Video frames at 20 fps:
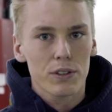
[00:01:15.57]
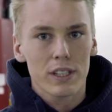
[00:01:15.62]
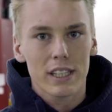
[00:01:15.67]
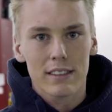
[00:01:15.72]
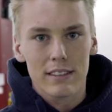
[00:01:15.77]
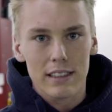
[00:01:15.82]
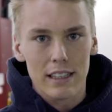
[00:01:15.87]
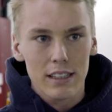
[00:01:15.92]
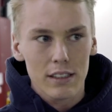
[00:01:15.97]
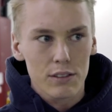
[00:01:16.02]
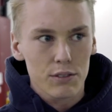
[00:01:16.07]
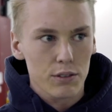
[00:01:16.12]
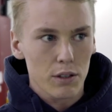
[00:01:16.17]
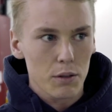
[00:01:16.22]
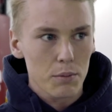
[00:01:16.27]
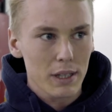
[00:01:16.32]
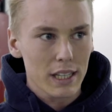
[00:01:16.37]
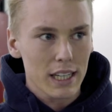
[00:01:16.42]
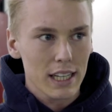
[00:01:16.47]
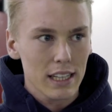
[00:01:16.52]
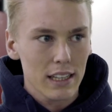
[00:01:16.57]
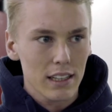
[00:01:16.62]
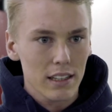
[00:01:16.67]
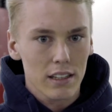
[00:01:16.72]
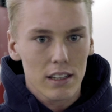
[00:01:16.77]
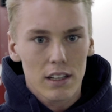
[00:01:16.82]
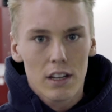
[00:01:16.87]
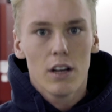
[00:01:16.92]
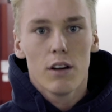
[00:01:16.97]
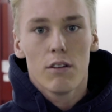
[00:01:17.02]
jetzt alles vorbereitet.
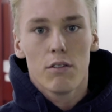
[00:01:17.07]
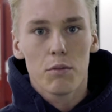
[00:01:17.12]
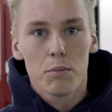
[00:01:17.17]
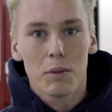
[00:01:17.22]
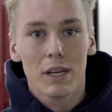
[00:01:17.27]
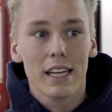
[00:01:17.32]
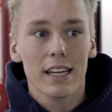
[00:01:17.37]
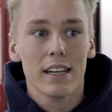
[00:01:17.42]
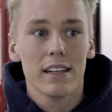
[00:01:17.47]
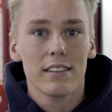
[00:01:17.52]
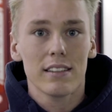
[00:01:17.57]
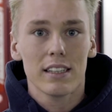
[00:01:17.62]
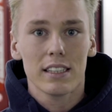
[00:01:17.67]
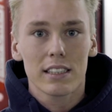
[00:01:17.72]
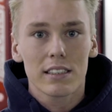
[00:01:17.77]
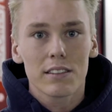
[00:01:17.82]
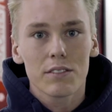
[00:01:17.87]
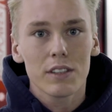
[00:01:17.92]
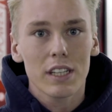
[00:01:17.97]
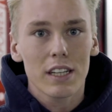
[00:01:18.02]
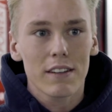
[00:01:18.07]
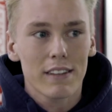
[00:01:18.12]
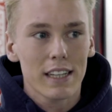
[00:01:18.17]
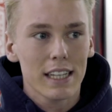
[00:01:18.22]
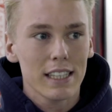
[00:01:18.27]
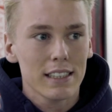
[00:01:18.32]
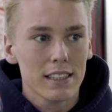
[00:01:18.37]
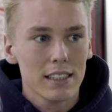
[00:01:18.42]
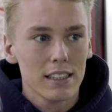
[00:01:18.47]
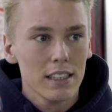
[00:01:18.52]
Für mich geht es jetzt schon wieder
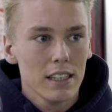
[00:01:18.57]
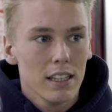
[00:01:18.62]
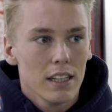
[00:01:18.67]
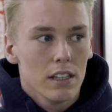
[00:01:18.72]
weiter.